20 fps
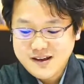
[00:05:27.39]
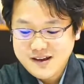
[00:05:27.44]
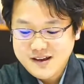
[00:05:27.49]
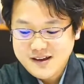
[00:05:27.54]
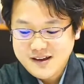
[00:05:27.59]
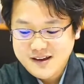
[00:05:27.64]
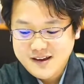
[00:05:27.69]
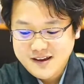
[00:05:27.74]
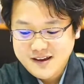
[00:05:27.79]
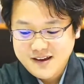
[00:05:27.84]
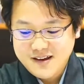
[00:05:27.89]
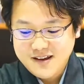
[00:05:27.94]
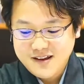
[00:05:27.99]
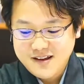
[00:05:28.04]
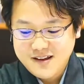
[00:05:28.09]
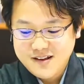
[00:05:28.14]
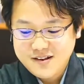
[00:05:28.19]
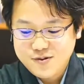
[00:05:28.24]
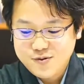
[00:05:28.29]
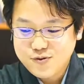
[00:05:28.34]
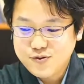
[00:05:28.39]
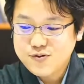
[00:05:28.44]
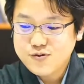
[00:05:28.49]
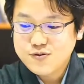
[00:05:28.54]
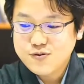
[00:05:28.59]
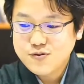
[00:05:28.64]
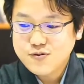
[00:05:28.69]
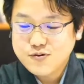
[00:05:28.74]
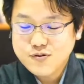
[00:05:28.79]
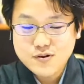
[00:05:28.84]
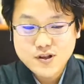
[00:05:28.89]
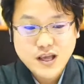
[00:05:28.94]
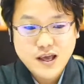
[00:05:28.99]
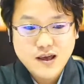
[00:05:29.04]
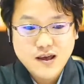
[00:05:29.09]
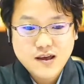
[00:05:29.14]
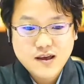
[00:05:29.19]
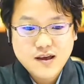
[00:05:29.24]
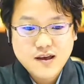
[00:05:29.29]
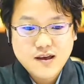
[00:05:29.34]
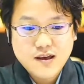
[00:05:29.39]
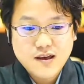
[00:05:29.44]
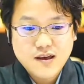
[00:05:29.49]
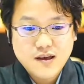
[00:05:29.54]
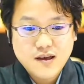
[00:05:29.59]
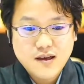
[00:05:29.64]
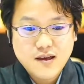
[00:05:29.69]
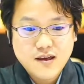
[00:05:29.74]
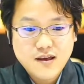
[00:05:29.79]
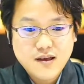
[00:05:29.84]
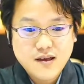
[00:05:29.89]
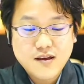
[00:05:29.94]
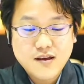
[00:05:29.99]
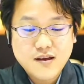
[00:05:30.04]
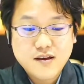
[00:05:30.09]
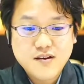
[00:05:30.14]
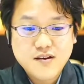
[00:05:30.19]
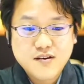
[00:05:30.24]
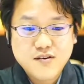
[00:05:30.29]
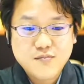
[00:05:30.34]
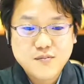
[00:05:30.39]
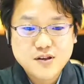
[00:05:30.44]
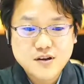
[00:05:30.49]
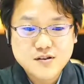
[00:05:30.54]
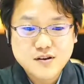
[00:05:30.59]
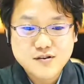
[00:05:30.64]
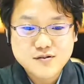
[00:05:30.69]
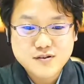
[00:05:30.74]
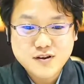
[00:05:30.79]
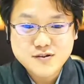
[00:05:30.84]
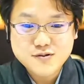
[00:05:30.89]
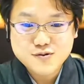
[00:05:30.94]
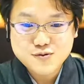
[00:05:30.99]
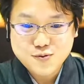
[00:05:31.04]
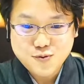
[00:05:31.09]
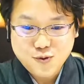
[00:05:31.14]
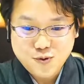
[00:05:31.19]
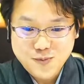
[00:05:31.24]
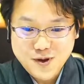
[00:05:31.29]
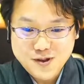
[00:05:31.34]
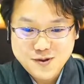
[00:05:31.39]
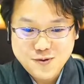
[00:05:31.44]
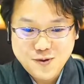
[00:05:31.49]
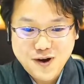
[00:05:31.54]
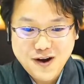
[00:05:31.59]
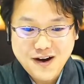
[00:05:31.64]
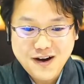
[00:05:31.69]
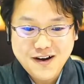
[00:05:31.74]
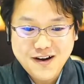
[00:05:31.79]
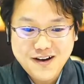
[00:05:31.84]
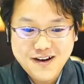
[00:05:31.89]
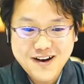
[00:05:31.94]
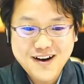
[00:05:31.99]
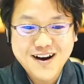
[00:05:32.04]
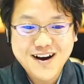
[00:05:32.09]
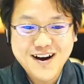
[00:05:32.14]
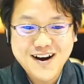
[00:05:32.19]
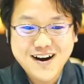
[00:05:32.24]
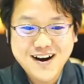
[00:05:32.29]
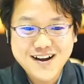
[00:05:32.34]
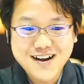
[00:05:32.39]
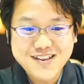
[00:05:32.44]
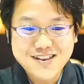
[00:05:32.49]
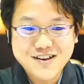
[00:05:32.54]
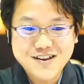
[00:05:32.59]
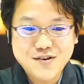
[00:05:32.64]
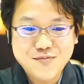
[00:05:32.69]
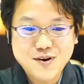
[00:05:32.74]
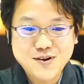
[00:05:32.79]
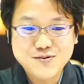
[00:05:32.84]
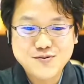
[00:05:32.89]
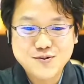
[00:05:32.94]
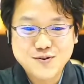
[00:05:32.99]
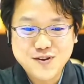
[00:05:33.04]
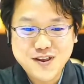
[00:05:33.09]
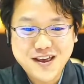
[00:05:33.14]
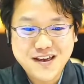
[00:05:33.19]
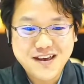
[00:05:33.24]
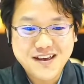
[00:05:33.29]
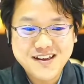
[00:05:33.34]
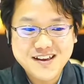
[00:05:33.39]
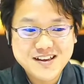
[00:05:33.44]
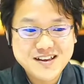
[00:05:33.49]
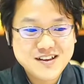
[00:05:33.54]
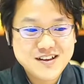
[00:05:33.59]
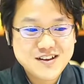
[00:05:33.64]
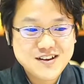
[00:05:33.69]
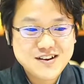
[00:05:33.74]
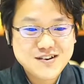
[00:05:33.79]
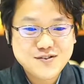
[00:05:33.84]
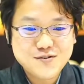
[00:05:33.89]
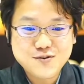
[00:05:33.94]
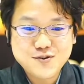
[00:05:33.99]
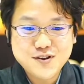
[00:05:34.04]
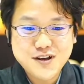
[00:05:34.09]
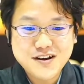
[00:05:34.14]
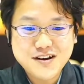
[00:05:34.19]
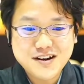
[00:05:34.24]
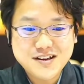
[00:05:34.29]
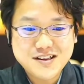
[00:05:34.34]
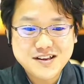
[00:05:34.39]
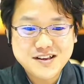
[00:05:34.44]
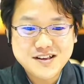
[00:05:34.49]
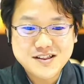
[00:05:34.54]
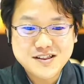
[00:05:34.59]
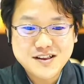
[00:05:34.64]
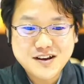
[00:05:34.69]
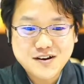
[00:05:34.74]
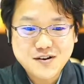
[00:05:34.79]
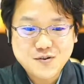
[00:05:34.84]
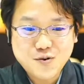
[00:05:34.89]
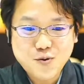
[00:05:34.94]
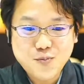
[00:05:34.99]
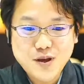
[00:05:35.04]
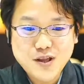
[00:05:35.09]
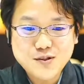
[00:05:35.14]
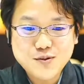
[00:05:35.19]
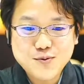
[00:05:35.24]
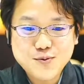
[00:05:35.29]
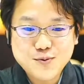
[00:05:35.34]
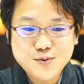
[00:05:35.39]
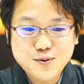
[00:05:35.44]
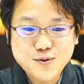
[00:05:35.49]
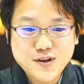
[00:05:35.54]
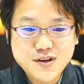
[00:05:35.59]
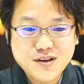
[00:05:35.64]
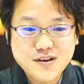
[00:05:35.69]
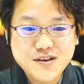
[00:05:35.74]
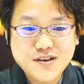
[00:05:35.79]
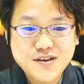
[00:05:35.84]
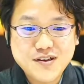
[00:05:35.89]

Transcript: えー、というところで、えまたたくさんちょっとコメントが入ってきてますので、この段階で一旦コメントに